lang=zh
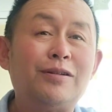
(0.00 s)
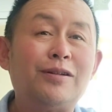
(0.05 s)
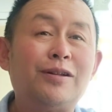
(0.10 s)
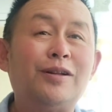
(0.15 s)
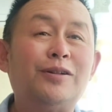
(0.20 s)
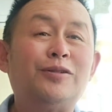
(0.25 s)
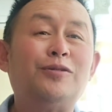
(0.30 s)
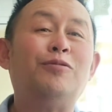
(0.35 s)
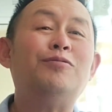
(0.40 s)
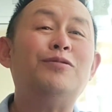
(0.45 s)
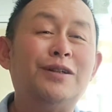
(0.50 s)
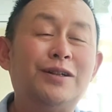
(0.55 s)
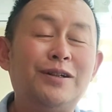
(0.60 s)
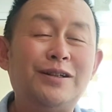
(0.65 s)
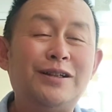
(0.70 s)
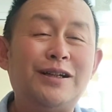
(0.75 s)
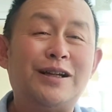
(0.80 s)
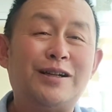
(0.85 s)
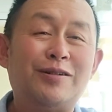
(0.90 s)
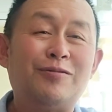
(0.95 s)
觉到了重
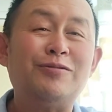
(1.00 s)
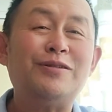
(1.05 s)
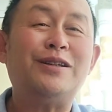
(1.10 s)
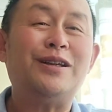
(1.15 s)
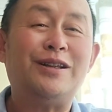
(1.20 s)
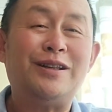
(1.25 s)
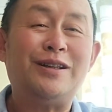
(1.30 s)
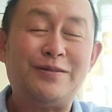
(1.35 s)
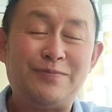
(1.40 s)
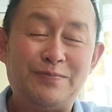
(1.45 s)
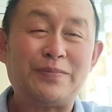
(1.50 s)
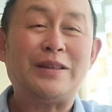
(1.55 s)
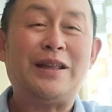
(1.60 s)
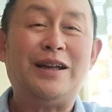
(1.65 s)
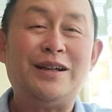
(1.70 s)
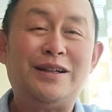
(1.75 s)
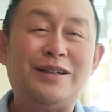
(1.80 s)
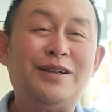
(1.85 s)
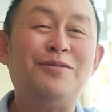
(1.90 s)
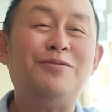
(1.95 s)
生，也燃起了
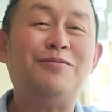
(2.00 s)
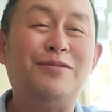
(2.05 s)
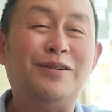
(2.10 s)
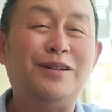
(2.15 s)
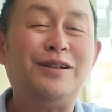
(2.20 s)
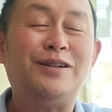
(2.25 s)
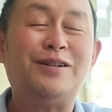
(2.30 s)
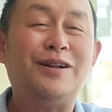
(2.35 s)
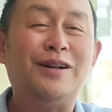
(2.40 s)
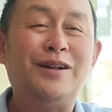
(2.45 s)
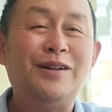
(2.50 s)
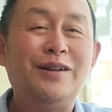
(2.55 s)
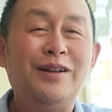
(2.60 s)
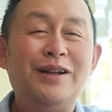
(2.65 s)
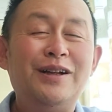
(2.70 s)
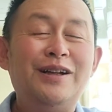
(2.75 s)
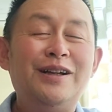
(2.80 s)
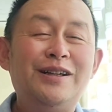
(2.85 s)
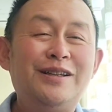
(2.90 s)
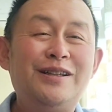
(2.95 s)
生活的，
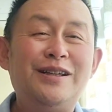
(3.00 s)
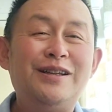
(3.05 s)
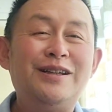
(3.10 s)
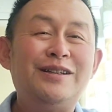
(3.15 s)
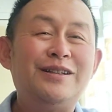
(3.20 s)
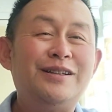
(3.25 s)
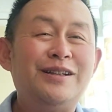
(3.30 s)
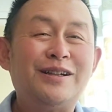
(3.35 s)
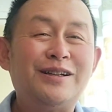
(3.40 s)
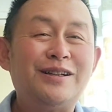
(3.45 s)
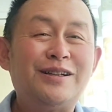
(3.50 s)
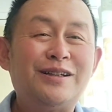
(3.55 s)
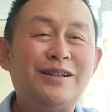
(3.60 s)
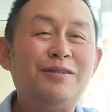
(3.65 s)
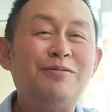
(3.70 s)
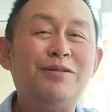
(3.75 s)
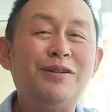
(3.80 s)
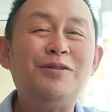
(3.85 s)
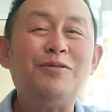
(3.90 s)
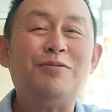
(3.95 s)
新这个
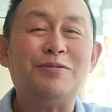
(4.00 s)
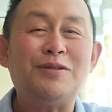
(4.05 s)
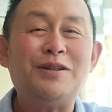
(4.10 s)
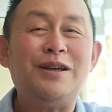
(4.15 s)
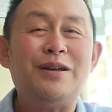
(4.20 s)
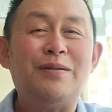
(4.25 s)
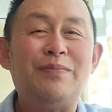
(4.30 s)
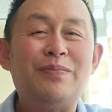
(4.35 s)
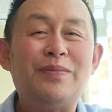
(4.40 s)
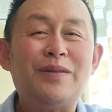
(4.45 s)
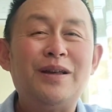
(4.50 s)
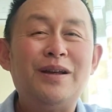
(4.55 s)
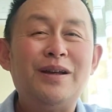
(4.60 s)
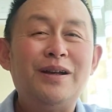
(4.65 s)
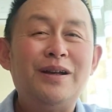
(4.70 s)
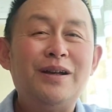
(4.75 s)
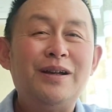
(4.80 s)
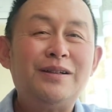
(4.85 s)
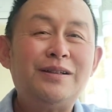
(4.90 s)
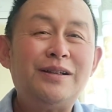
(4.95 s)
生活的勇气。
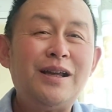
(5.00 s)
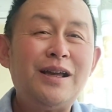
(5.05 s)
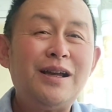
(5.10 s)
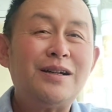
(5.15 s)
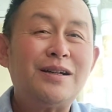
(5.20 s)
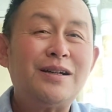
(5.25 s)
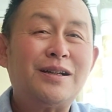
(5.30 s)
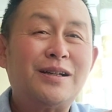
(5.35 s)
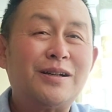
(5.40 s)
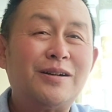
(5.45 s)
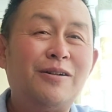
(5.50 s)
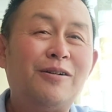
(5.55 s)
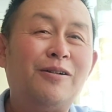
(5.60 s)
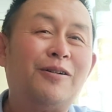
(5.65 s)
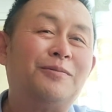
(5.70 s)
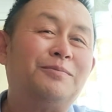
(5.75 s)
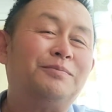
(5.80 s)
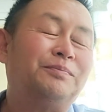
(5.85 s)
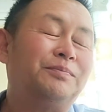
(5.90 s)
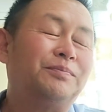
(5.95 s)
这个时
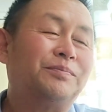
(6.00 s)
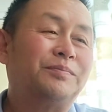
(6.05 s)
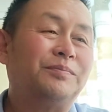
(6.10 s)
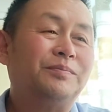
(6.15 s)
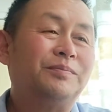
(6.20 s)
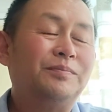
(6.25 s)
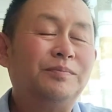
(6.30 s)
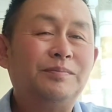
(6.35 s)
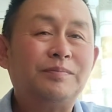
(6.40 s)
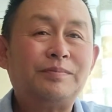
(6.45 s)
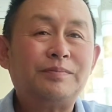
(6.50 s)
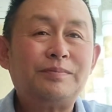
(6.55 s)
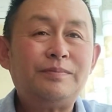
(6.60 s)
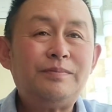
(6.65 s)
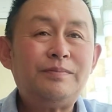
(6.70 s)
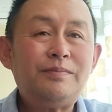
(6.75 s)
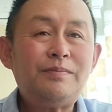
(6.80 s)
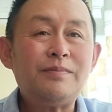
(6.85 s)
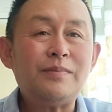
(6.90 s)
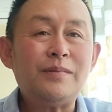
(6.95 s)
候。
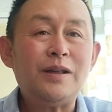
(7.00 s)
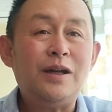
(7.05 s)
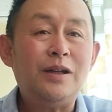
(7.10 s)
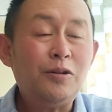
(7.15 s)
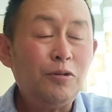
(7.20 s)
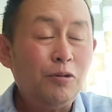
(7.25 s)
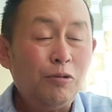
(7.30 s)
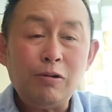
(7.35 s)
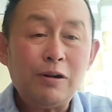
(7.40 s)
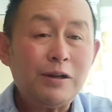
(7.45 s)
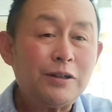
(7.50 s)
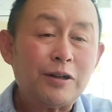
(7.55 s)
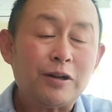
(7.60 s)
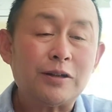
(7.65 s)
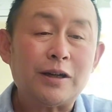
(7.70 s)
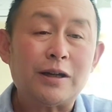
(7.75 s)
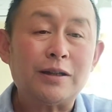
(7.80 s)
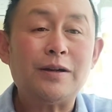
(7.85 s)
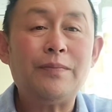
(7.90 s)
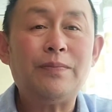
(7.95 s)
刘欢找
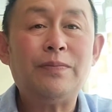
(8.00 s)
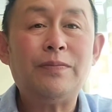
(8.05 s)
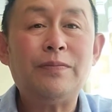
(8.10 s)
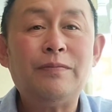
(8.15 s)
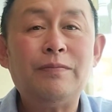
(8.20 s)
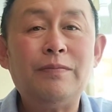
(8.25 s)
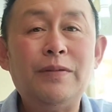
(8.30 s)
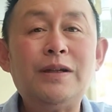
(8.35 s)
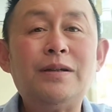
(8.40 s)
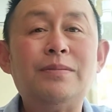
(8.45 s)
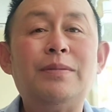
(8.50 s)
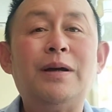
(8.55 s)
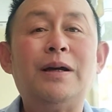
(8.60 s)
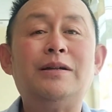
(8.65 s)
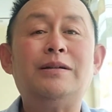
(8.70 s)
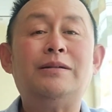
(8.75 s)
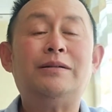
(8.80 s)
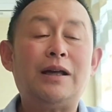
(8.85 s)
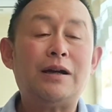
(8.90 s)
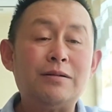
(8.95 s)
到他，没什么
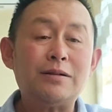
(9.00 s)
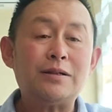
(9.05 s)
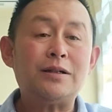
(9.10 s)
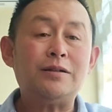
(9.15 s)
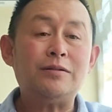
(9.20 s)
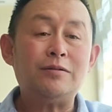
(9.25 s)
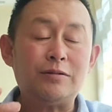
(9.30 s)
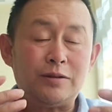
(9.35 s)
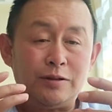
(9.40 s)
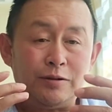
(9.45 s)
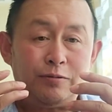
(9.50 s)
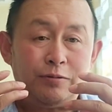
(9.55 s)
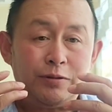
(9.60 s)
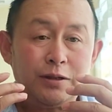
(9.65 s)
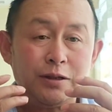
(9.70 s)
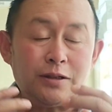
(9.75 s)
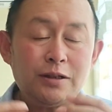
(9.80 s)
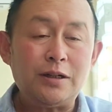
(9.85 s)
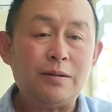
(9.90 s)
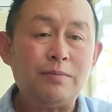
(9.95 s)
原因。当时就有
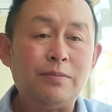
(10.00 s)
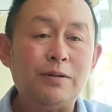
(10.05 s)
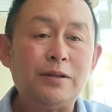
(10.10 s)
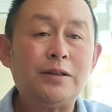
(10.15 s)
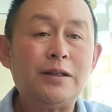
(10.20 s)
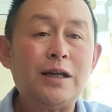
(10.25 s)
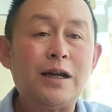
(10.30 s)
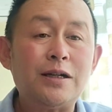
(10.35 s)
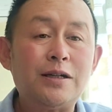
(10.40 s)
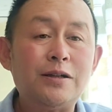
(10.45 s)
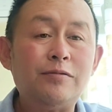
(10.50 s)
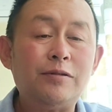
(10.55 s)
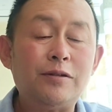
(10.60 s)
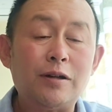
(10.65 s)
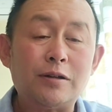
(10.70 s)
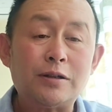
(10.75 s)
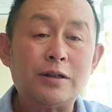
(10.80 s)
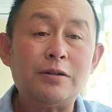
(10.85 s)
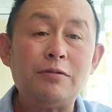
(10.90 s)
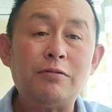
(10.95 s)
一个热播的电视剧
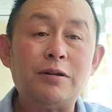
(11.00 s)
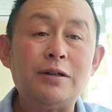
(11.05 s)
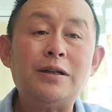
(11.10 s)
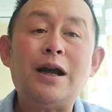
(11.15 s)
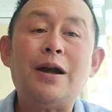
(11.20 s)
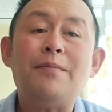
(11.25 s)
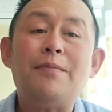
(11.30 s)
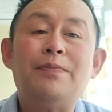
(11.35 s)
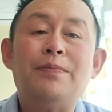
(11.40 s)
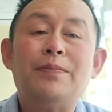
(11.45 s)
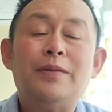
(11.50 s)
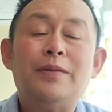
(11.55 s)
叫《甄嬛传》，